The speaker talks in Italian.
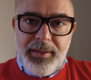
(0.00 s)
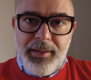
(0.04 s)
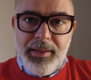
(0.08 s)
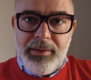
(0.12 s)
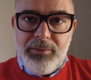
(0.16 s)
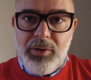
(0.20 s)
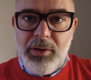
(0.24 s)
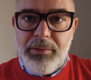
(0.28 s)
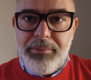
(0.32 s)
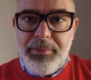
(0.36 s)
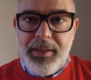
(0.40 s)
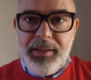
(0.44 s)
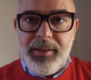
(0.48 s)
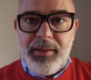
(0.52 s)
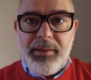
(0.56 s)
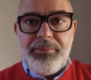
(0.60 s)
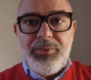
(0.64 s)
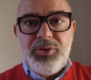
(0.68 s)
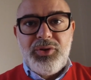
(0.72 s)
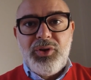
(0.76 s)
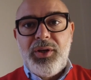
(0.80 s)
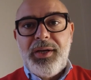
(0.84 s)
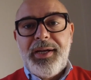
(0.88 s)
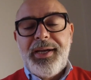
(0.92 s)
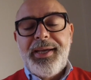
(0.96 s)
naturalmente
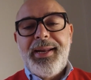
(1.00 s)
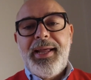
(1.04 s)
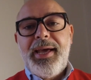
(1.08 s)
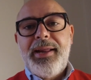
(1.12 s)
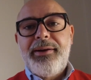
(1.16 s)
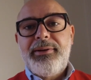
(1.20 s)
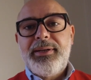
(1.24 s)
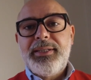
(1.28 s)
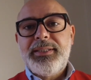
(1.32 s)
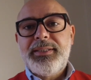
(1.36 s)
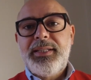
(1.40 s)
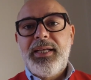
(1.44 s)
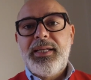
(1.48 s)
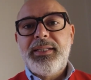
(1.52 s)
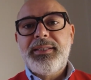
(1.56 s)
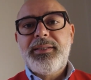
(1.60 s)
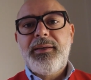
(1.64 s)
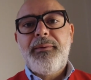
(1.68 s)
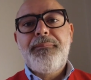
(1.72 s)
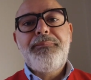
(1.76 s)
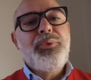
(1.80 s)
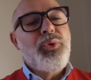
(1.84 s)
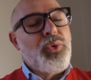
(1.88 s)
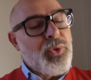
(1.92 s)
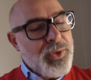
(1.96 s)
bisogna creare una stanza
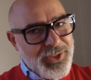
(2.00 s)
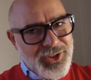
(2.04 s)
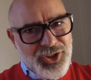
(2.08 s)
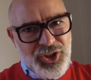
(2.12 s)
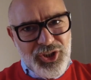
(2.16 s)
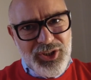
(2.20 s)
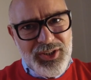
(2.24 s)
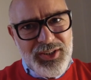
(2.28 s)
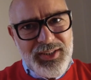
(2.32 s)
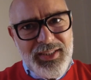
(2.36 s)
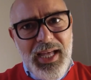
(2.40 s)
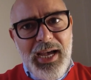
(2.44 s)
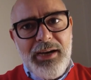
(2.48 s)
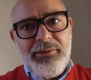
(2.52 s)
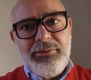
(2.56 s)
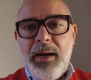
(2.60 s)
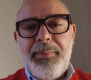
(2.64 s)
in più e ci sta.